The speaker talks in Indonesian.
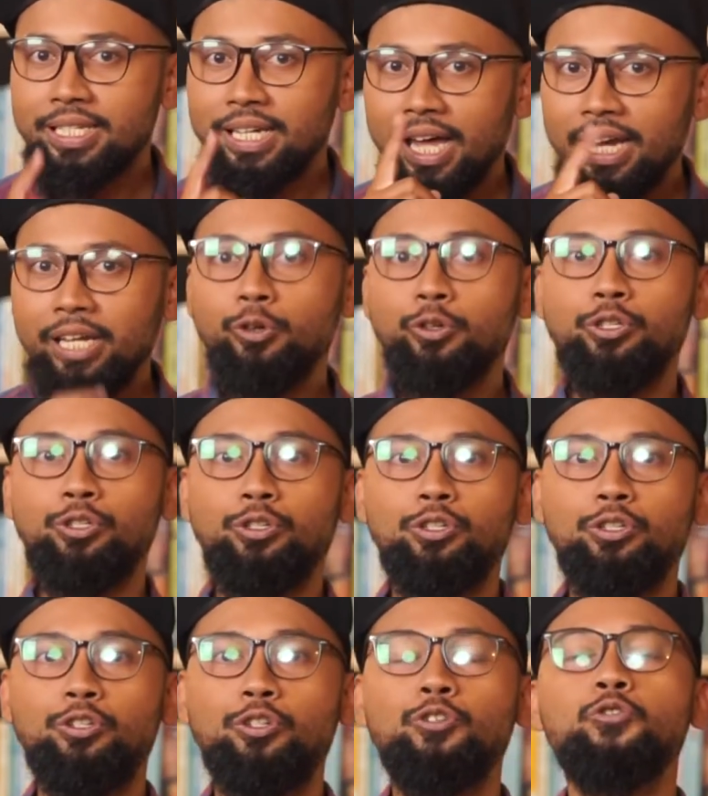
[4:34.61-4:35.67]

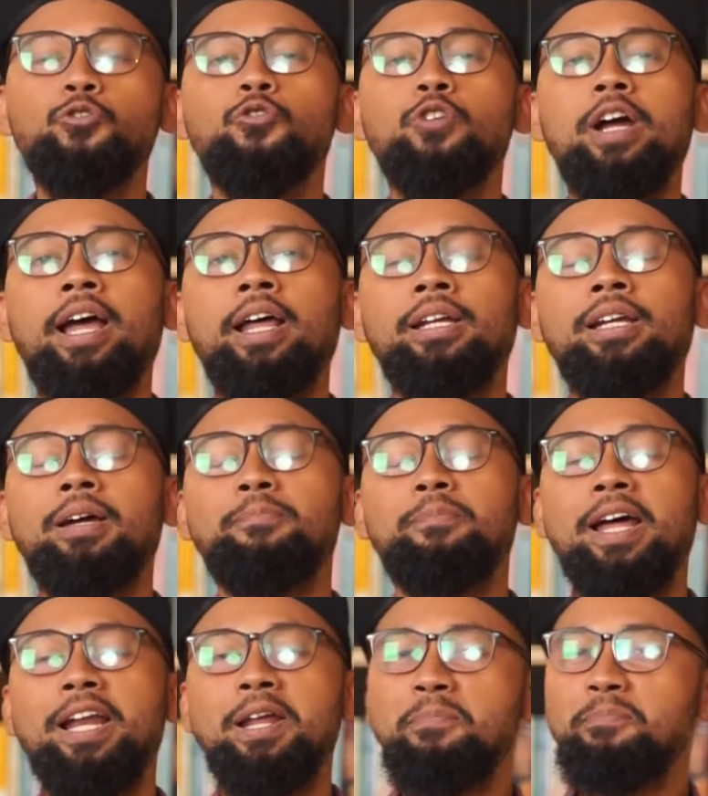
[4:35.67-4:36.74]
sekaligus dukungan
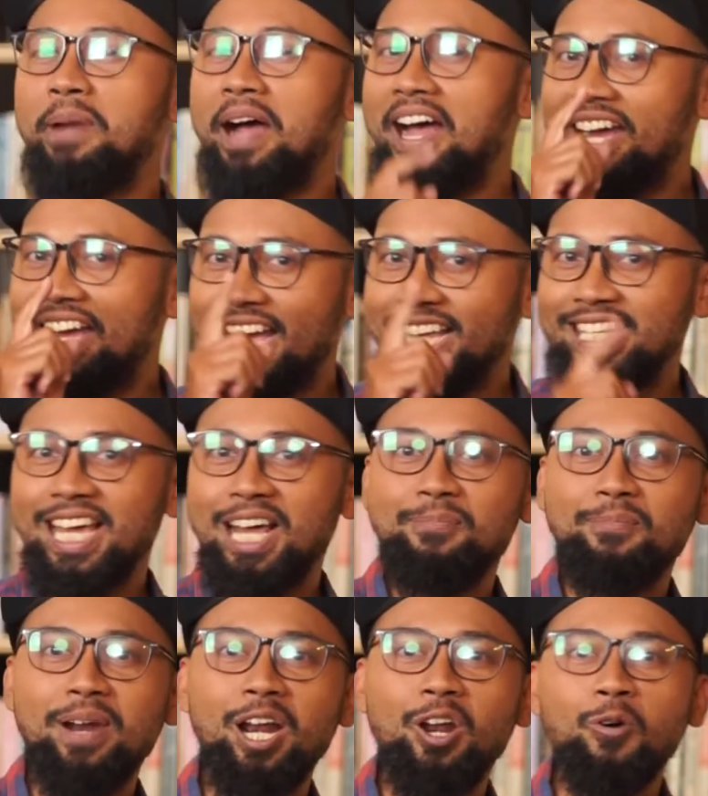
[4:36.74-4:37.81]
kepada Pak Ganjar
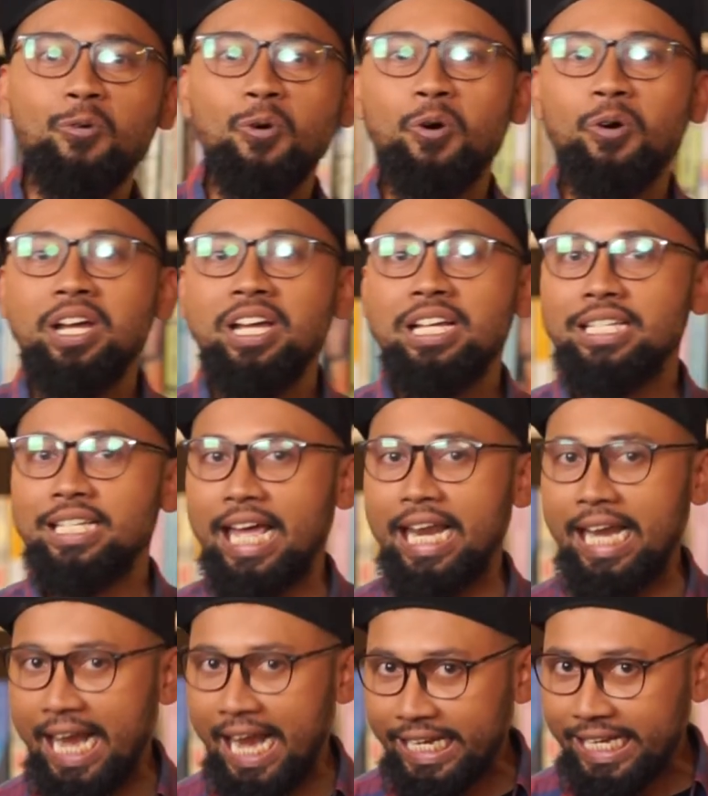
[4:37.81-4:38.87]
Pranowo.
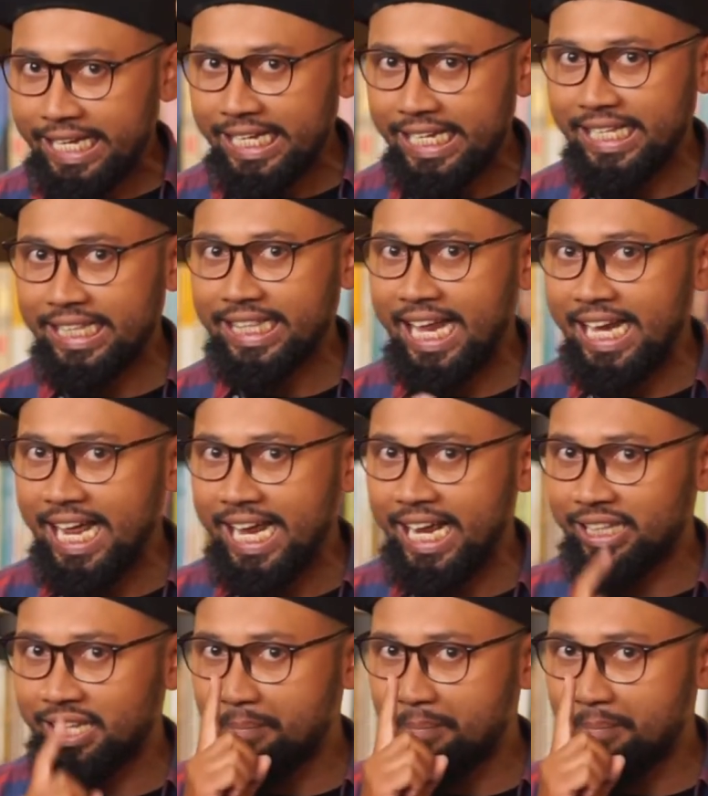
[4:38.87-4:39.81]
Sekali lagi, tanda yang